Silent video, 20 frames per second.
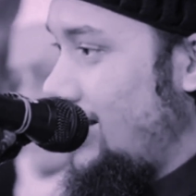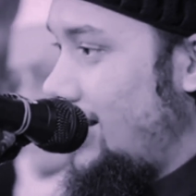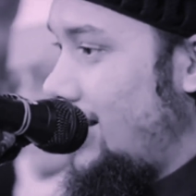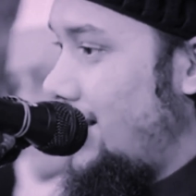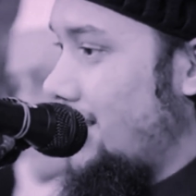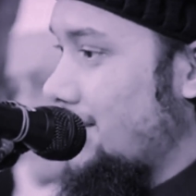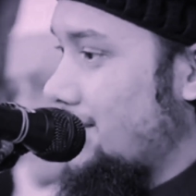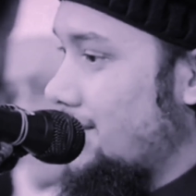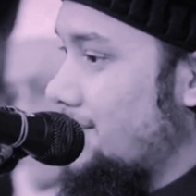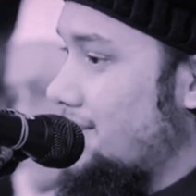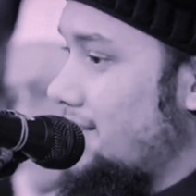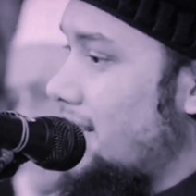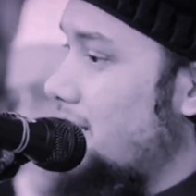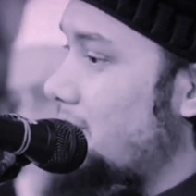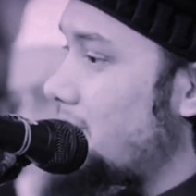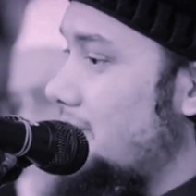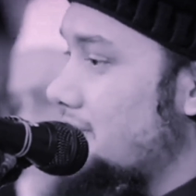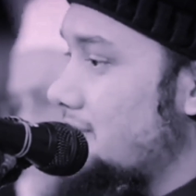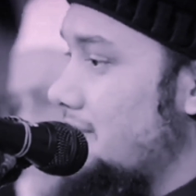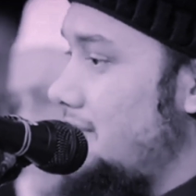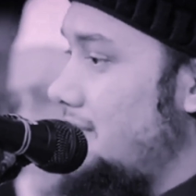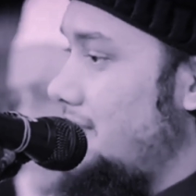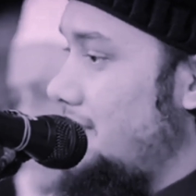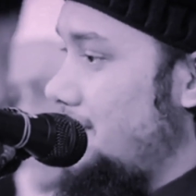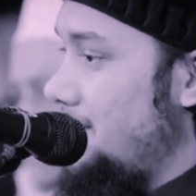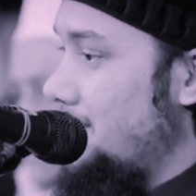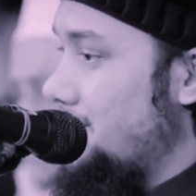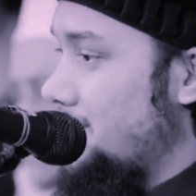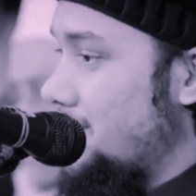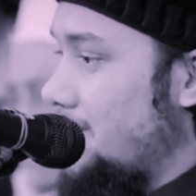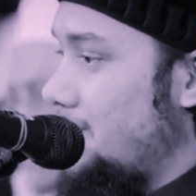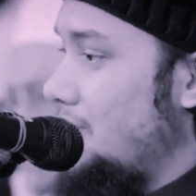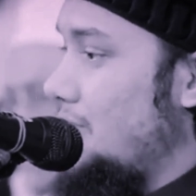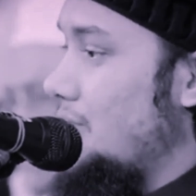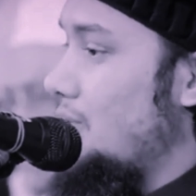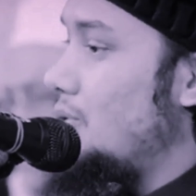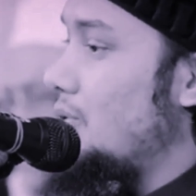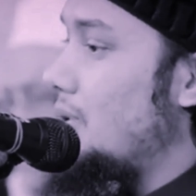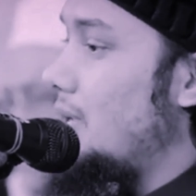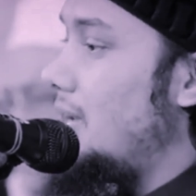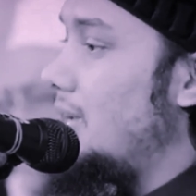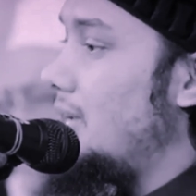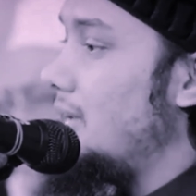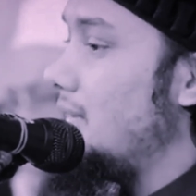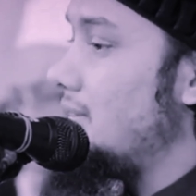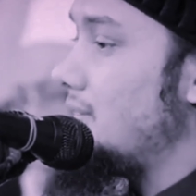আরেকটা টার্ম আছে সেটা হলো গোনা হে